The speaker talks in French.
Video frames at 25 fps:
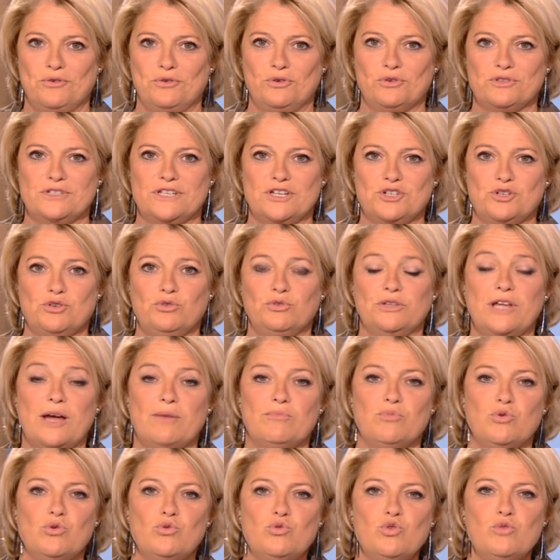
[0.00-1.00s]
Cours de ces Jeux, on
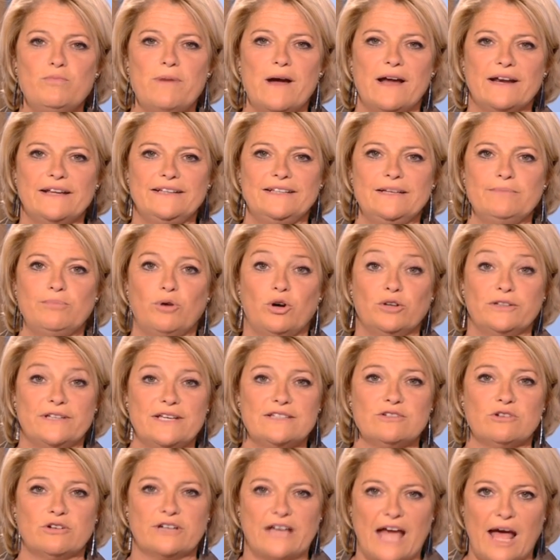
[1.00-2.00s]
a beaucoup parlé des
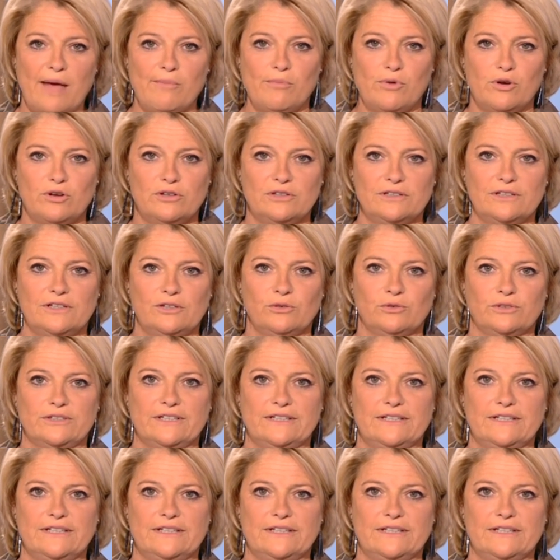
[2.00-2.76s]
prothèses en carbone qui ont